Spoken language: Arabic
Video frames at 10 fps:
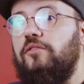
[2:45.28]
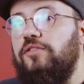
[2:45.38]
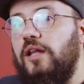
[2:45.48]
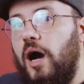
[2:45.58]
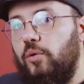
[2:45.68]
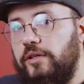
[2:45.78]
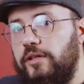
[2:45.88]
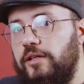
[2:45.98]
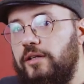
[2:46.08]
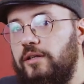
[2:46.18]

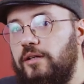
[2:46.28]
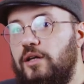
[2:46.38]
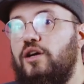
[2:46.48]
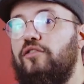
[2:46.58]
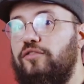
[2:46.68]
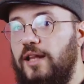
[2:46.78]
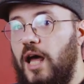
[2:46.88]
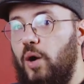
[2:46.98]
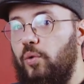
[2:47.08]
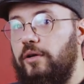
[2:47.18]
flower
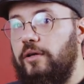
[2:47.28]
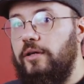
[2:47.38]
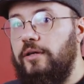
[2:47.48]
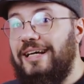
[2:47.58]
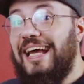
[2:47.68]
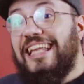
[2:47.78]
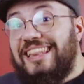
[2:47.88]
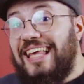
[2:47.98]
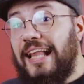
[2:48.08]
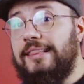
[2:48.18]
flower
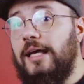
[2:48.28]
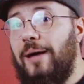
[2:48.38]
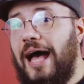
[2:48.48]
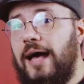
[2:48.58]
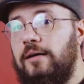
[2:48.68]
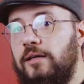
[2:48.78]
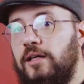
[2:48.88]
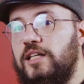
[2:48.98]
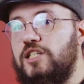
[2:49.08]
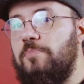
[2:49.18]
التالتة بقى
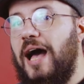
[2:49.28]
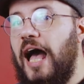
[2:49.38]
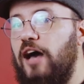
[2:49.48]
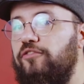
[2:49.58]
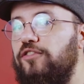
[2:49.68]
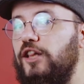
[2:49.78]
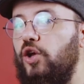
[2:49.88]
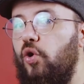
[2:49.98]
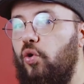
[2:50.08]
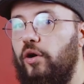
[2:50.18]
اسمها
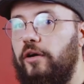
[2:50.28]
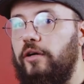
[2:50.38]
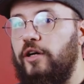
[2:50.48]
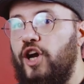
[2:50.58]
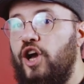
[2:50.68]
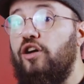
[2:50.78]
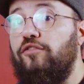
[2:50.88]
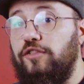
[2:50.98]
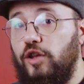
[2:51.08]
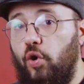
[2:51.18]
floor
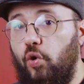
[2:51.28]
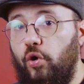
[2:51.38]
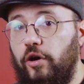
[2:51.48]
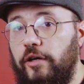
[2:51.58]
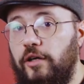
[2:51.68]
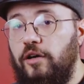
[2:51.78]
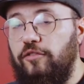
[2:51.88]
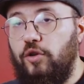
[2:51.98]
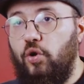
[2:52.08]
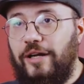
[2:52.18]
فلور
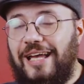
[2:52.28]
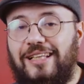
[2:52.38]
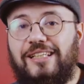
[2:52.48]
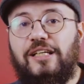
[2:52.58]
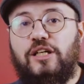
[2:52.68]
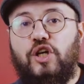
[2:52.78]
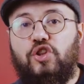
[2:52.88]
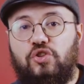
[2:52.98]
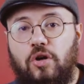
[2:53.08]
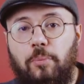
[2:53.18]
فلور يعني
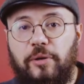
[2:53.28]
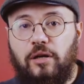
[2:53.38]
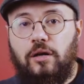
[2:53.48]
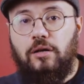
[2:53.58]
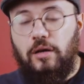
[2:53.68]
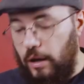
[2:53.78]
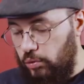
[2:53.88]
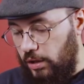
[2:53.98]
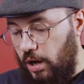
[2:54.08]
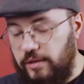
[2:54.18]
الطابق او
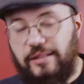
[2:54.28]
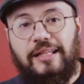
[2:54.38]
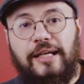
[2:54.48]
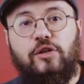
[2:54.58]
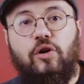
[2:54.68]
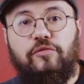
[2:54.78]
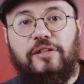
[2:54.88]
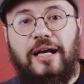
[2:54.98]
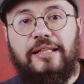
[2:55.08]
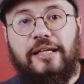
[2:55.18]
الارض اللي احنا
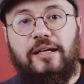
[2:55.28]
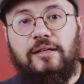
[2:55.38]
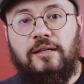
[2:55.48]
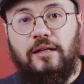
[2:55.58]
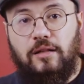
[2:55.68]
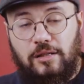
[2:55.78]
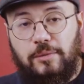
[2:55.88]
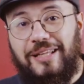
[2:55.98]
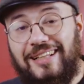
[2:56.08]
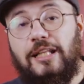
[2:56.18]
واقفين عليها الارض
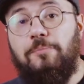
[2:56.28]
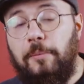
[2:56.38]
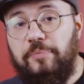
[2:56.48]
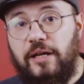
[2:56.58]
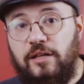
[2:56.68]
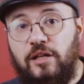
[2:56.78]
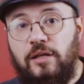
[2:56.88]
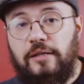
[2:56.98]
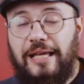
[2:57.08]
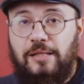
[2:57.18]
بتاعت المبنى
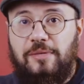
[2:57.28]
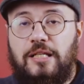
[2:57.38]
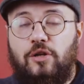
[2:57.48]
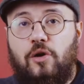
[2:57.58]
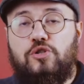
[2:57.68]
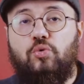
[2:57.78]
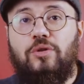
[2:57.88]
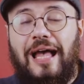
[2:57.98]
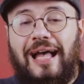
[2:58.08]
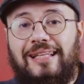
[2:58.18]
يعني مثلا لو عاوز
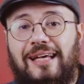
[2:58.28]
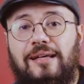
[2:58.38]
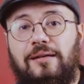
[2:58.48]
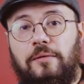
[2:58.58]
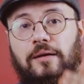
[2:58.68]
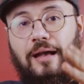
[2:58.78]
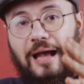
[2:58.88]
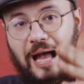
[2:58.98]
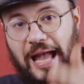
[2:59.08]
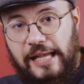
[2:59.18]
اقول انا
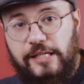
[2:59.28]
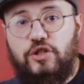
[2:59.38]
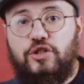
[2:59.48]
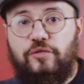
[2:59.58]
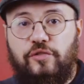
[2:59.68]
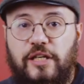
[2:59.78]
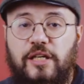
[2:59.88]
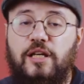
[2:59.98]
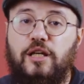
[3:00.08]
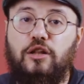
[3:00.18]
عايش
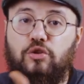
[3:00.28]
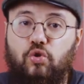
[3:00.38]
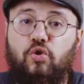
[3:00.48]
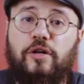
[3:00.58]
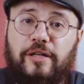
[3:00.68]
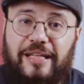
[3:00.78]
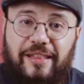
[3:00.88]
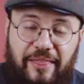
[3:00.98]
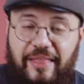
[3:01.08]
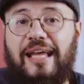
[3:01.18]
في الدور
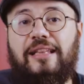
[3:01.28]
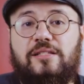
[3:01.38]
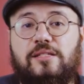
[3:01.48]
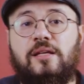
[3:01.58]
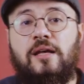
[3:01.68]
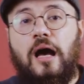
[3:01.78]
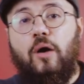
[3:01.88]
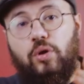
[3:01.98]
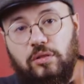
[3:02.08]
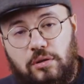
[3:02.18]
الثالث
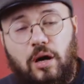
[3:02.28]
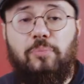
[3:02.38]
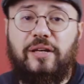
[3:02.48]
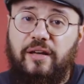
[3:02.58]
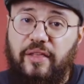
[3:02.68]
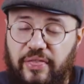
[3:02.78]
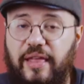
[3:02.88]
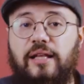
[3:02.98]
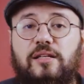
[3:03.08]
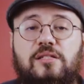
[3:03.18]
او الطابق
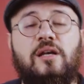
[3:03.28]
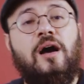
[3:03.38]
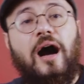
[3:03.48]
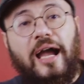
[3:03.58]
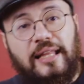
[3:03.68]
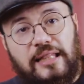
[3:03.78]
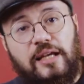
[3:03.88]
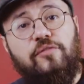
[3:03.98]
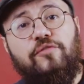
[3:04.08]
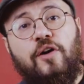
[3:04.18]
الثالث I
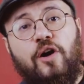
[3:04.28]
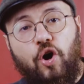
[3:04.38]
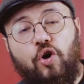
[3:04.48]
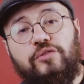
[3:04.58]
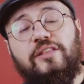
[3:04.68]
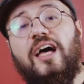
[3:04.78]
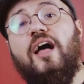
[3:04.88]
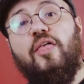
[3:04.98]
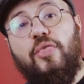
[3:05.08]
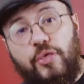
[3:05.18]
live on the
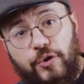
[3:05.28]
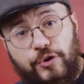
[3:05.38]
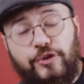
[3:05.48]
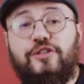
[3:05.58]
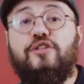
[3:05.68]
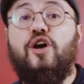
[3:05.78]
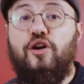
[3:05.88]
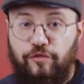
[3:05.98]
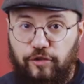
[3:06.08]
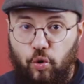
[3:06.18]
third
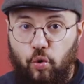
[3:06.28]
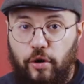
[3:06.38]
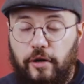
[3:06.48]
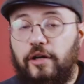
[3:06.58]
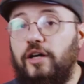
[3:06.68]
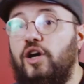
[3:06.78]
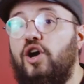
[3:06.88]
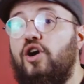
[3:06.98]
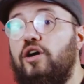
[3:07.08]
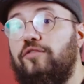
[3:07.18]
floor
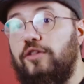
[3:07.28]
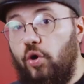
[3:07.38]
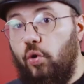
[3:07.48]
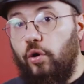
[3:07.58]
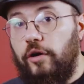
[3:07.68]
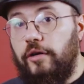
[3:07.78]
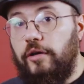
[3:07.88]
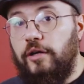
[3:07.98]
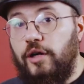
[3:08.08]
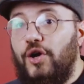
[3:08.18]
floor
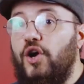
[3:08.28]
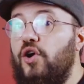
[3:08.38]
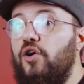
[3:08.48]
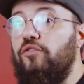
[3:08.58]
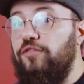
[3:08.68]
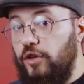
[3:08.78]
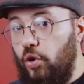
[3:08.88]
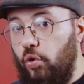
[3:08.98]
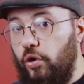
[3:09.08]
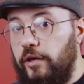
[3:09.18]

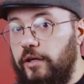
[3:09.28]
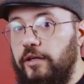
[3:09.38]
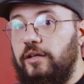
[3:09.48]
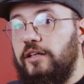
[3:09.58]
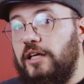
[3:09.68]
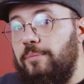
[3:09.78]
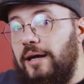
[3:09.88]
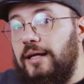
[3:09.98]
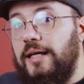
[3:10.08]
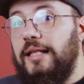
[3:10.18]
floor
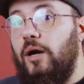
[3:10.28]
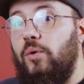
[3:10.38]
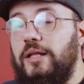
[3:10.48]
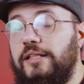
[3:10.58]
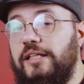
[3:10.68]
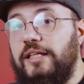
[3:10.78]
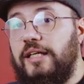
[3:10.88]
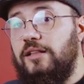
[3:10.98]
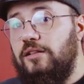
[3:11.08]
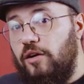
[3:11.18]
يبقى
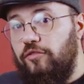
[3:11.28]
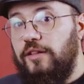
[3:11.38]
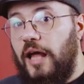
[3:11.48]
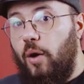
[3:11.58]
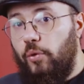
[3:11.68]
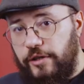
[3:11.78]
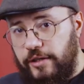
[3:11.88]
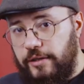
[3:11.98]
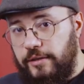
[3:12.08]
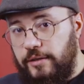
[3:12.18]
الاولانيين
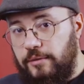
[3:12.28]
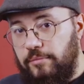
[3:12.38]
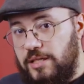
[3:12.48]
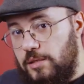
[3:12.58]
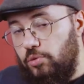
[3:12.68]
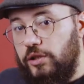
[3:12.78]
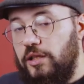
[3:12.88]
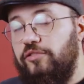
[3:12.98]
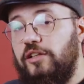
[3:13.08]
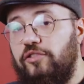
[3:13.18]
flower بس
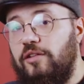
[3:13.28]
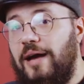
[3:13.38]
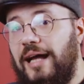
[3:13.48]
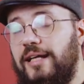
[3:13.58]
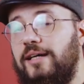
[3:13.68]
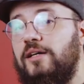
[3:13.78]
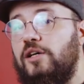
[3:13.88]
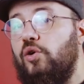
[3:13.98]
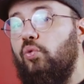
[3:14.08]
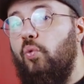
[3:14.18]
مختلفين في المعنى
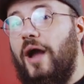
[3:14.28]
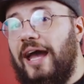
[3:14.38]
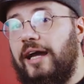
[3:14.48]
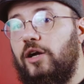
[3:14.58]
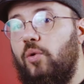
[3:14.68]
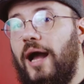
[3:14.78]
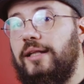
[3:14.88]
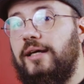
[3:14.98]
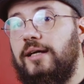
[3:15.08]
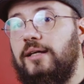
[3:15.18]
واخر
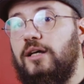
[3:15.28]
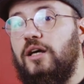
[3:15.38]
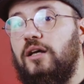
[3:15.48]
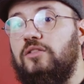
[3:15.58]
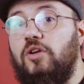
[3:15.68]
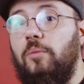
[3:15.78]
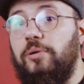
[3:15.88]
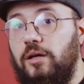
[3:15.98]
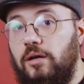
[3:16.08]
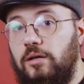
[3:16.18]
واحده
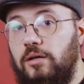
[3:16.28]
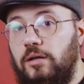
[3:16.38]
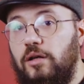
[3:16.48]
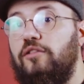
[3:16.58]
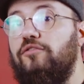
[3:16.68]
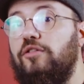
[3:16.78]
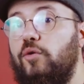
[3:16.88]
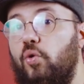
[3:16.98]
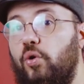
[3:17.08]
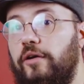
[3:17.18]
طابق
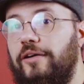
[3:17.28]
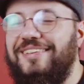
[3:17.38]
floor